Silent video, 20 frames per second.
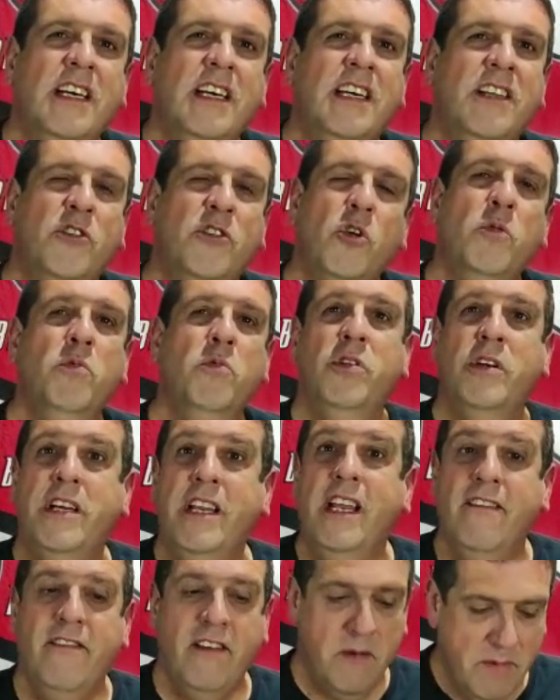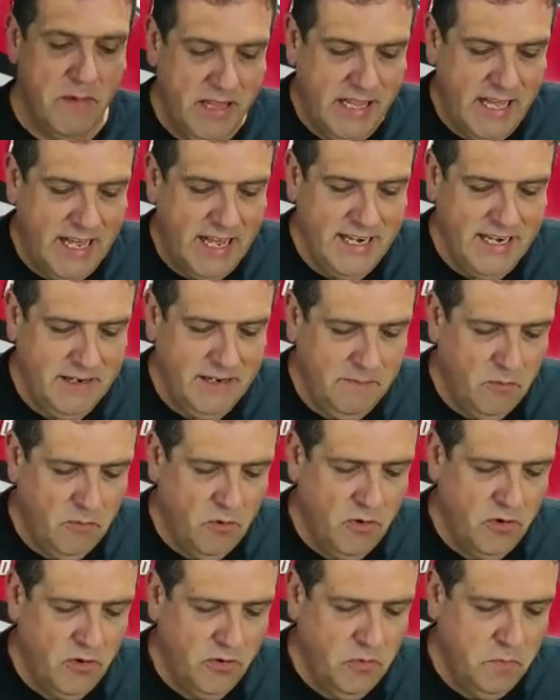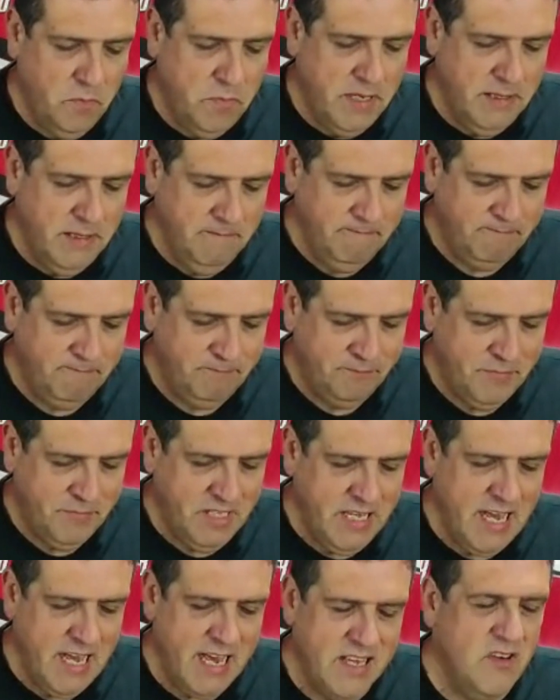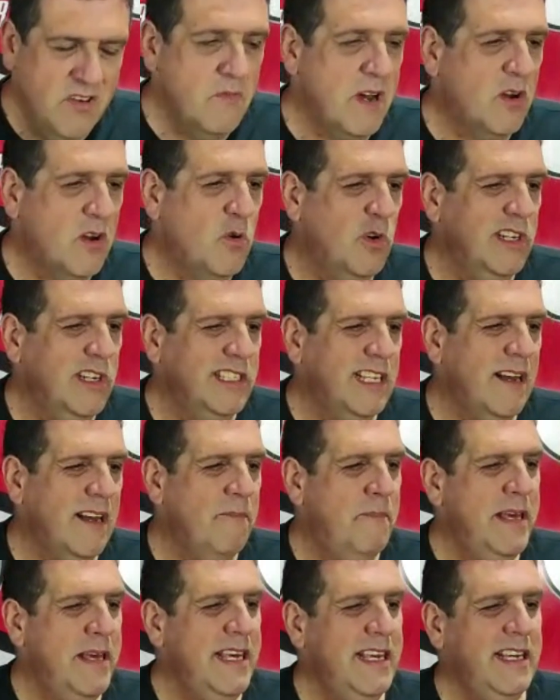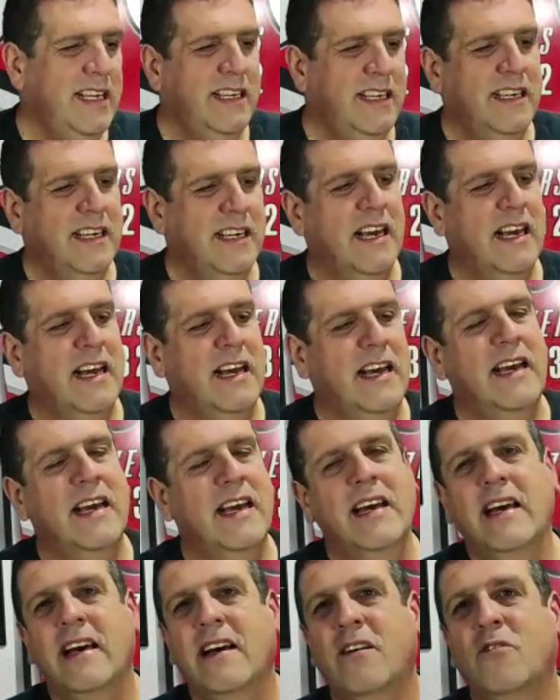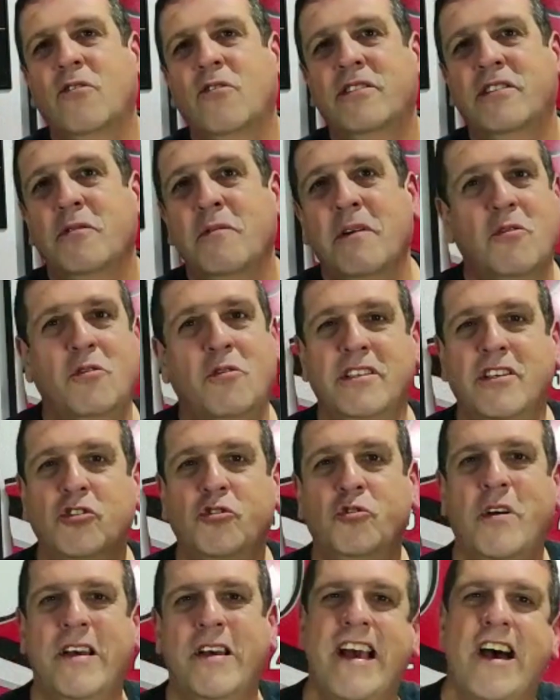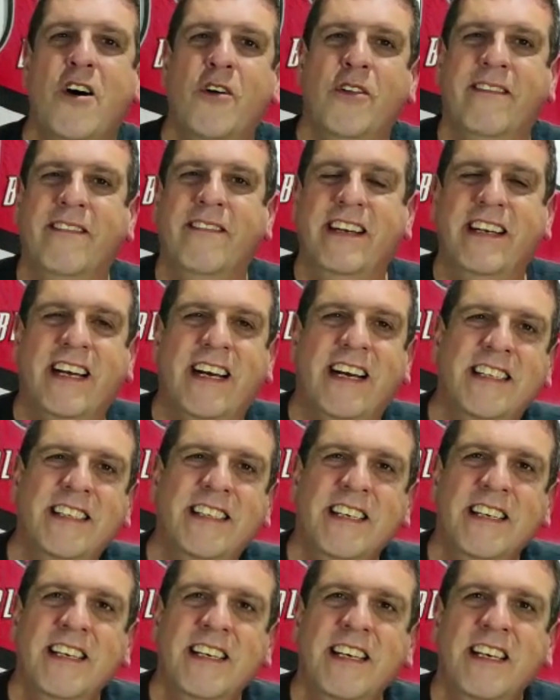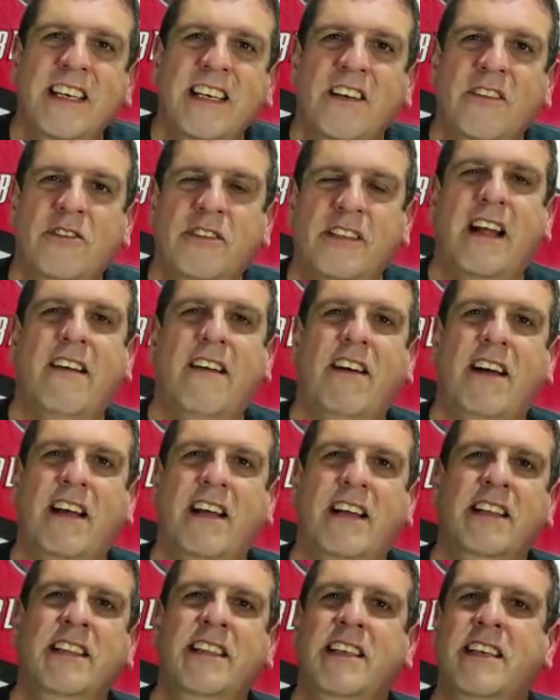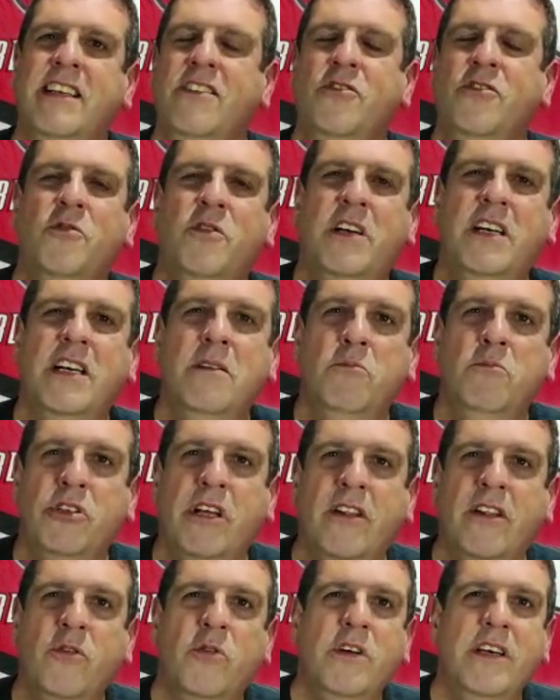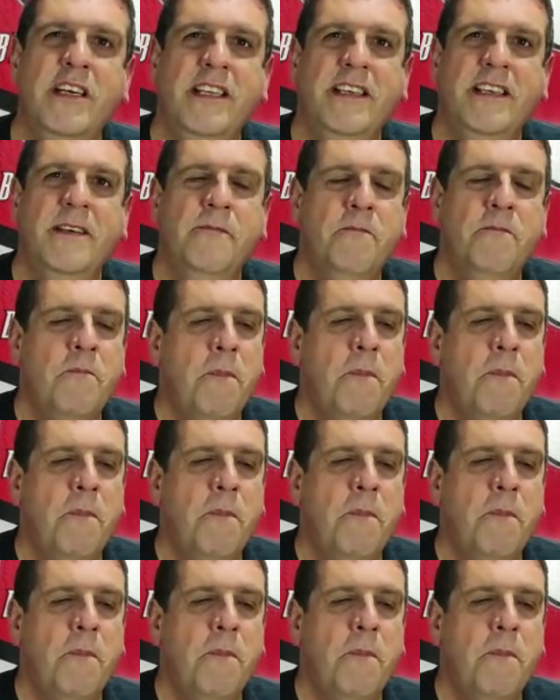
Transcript: que todo mundo queria ver a medalha de ouro do Pan. E aí uma coisa bem é, aconteceu uma coisa surreal na verdade. Eu estava andando no campus à noite,